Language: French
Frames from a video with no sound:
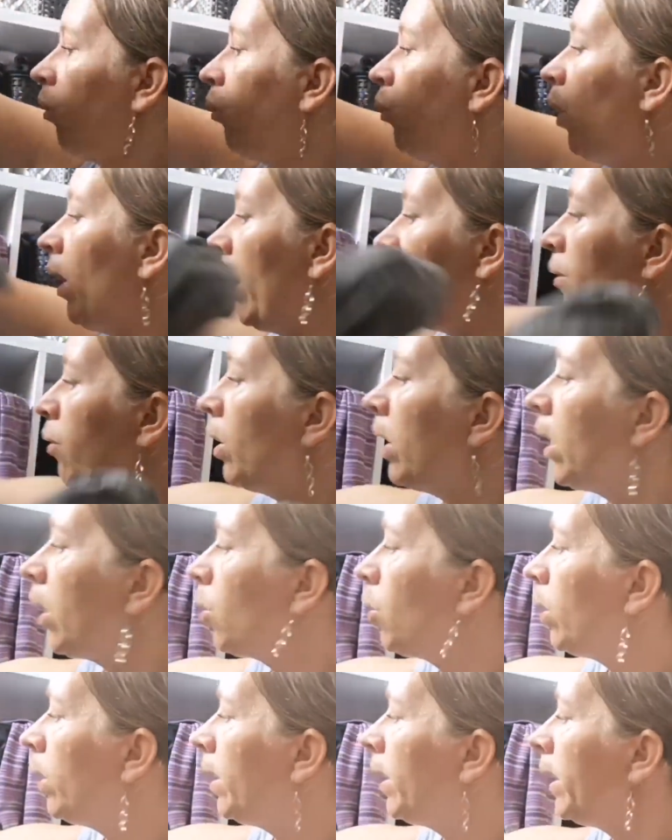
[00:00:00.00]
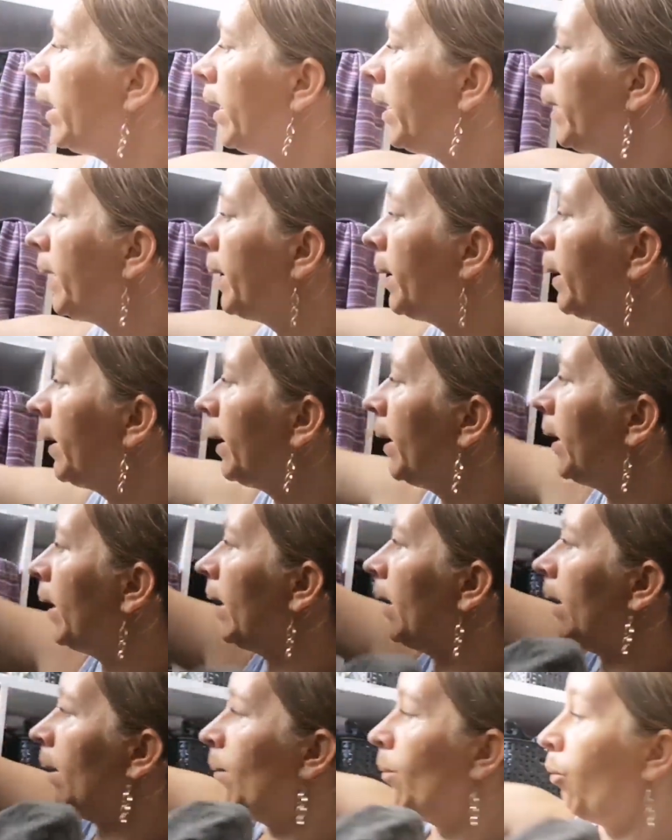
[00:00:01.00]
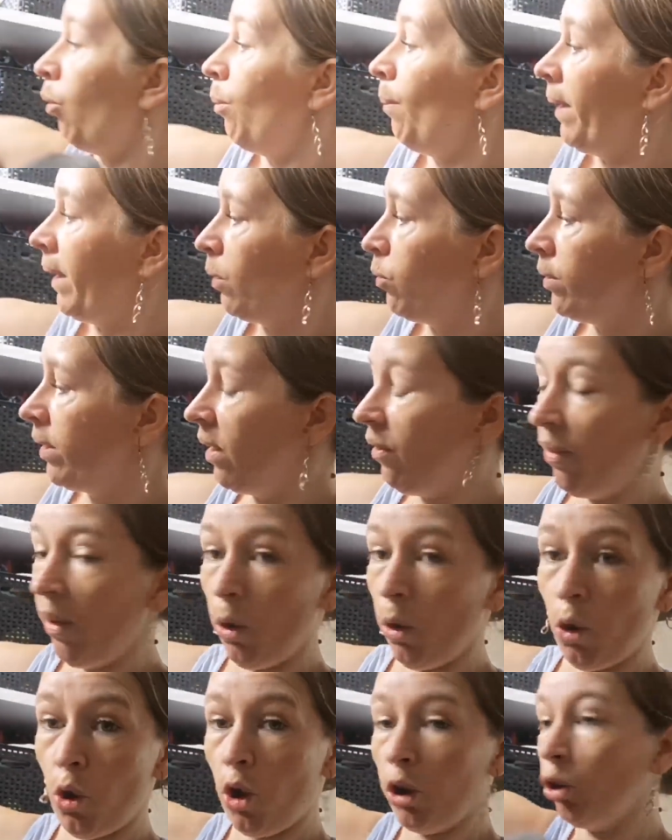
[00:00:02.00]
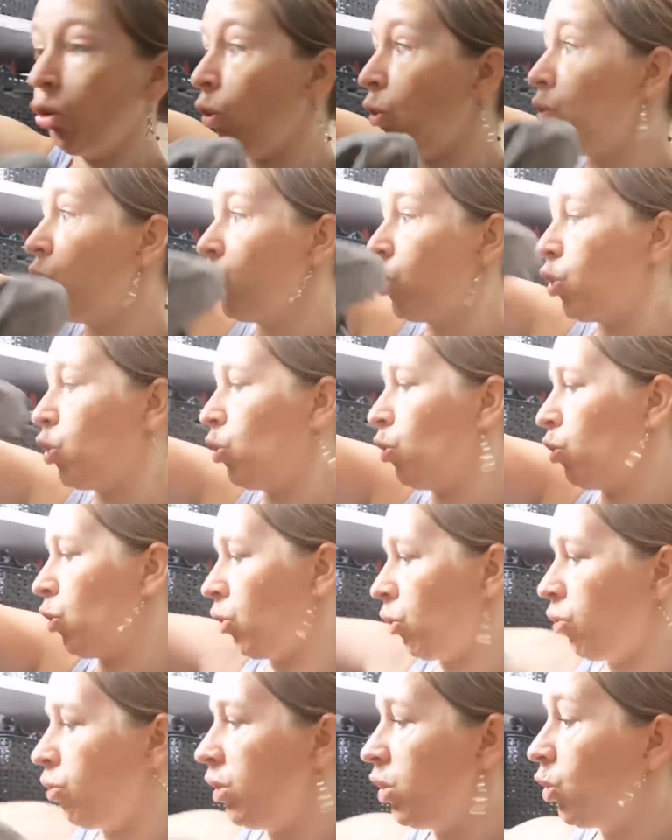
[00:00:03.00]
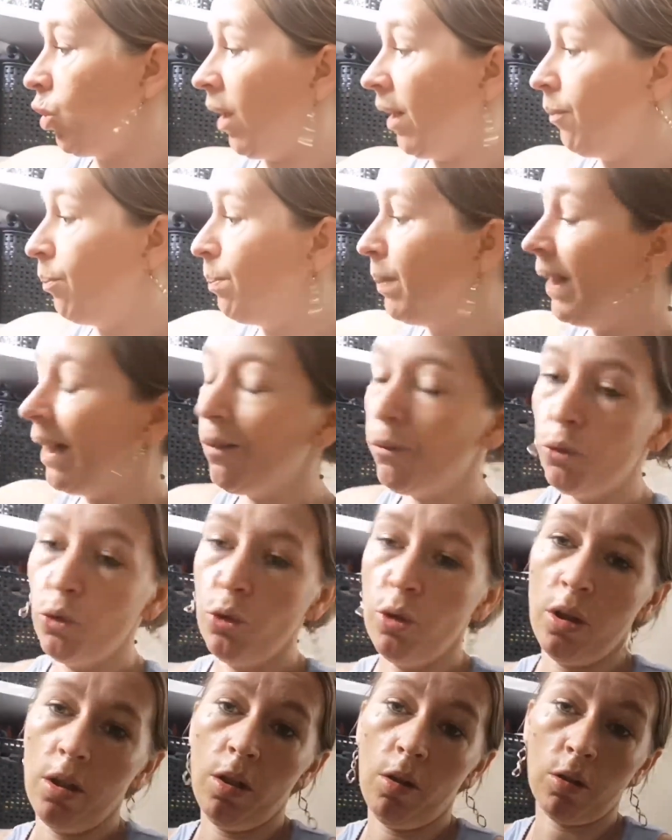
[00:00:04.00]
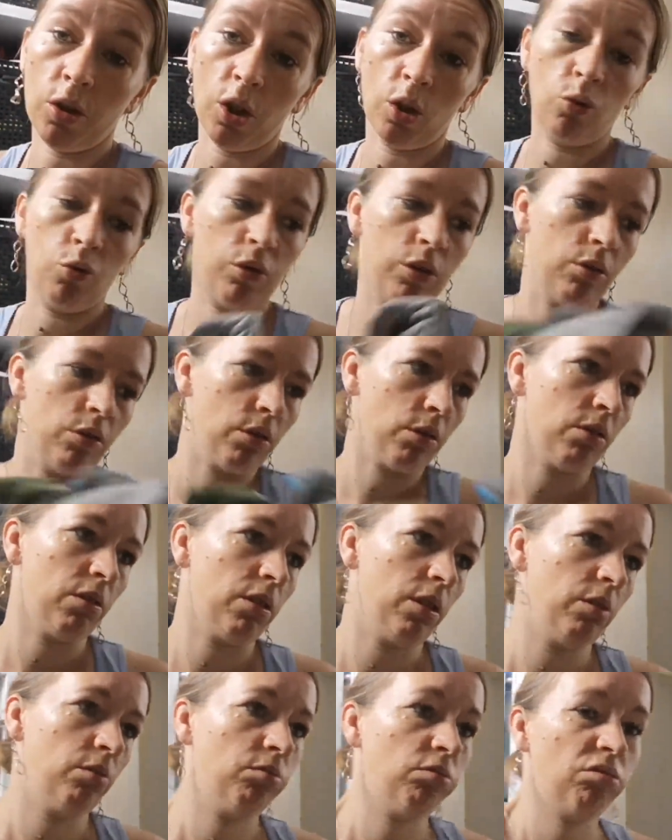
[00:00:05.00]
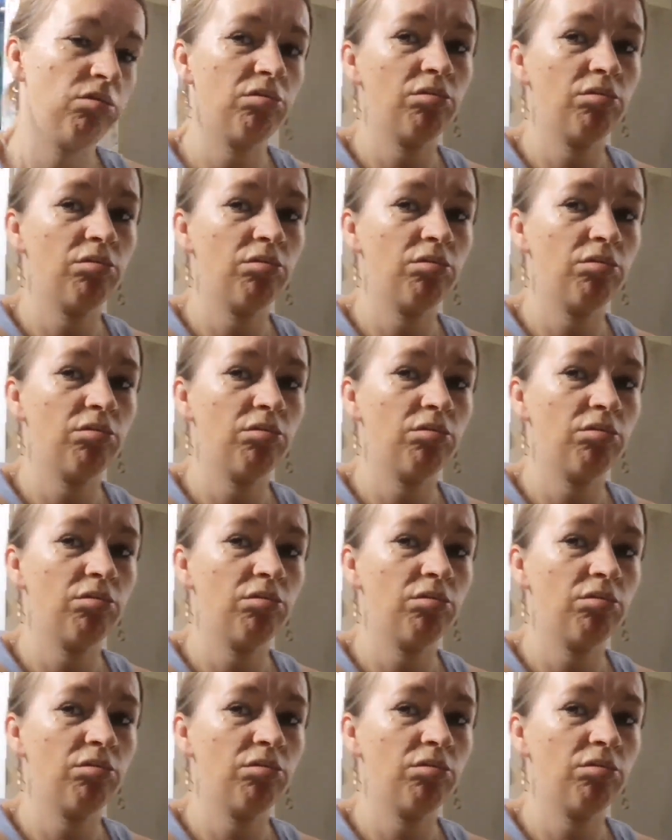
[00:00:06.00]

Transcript: Voilà, voilà quoi. Bon, bah écoutez, il fait encore trop chaud aujourd'hui. J'aurais bien voulu aller dans le jacuzzi aujourd'hui.